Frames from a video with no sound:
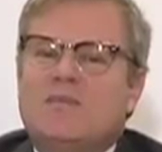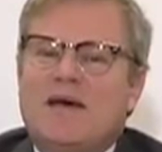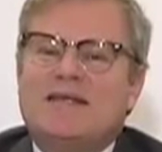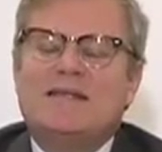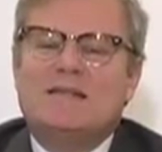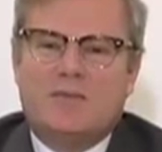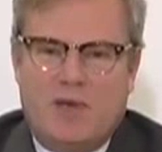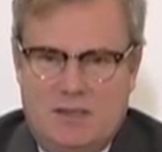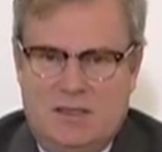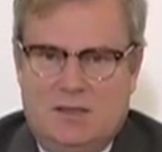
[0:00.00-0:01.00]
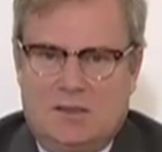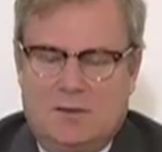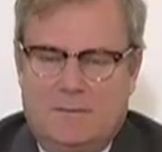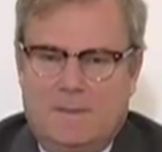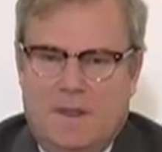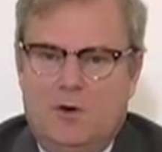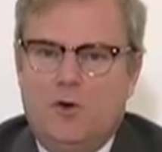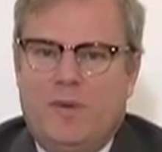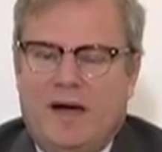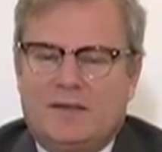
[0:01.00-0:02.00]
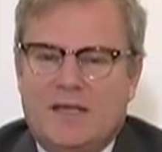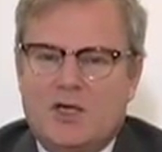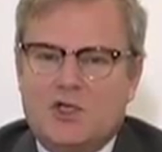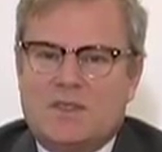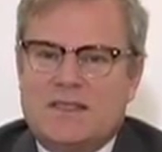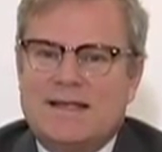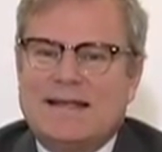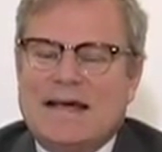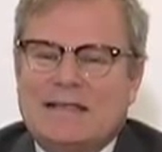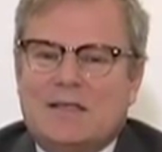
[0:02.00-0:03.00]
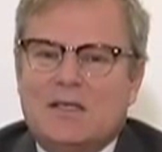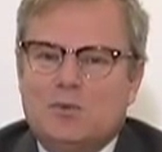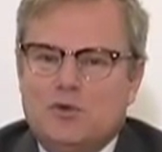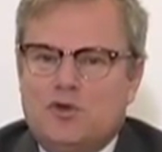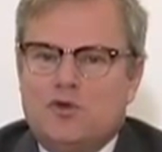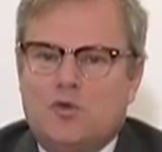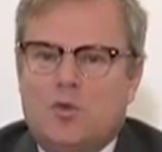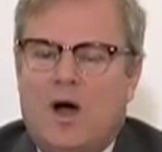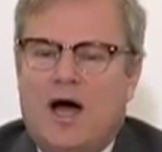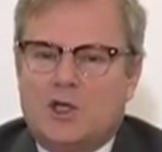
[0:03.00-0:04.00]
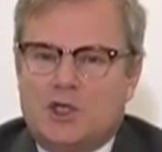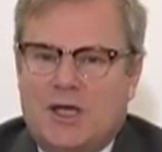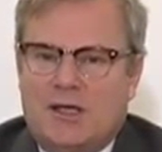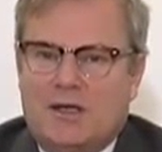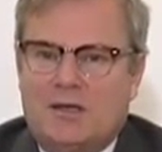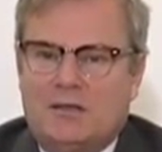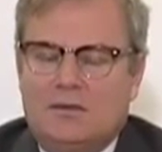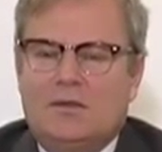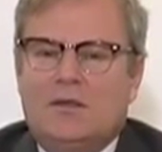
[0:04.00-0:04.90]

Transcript: n'est pas systématique. Le partage, c'est l'attribution à chacun